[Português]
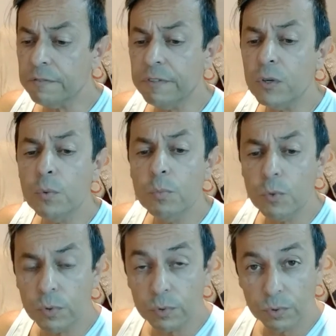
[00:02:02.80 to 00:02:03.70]
via o
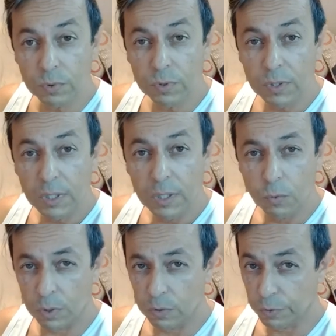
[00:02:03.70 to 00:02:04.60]
mundo
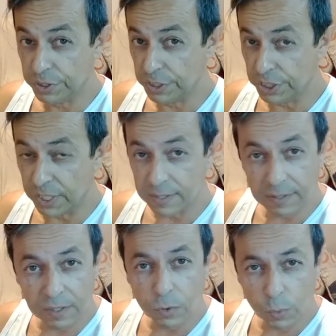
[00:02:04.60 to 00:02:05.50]
quando você tinha
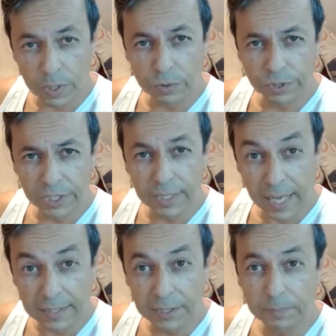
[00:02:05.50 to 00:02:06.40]
5 anos de
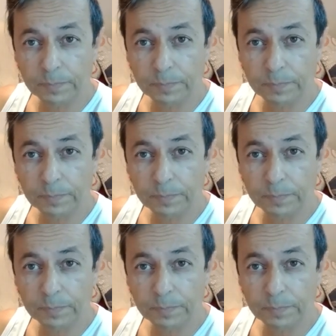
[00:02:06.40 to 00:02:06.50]
idade?